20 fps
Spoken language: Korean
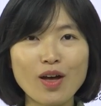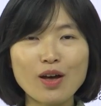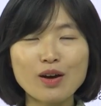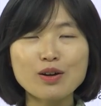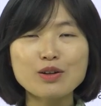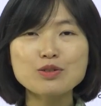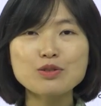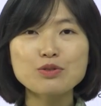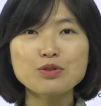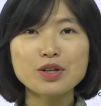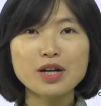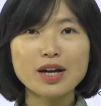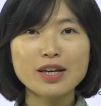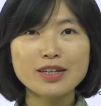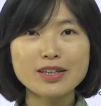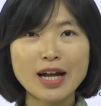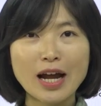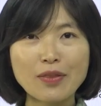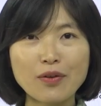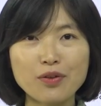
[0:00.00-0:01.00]
그래서 우리가
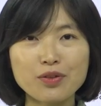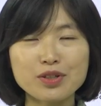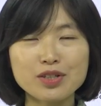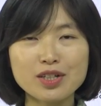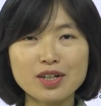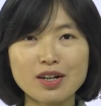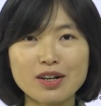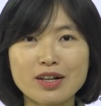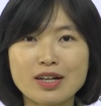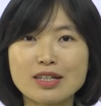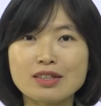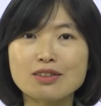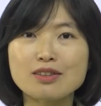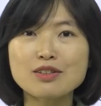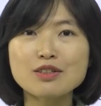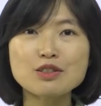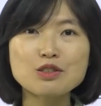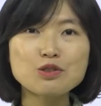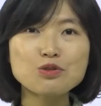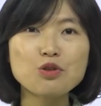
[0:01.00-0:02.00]
이 단어들을
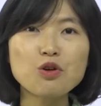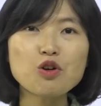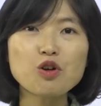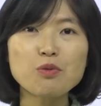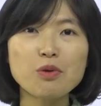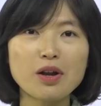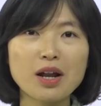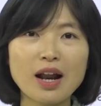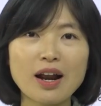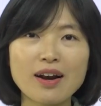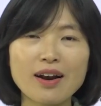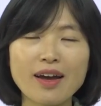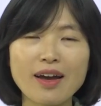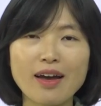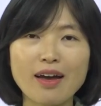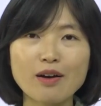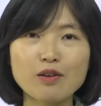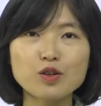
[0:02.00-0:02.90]
뜻으로 구별할래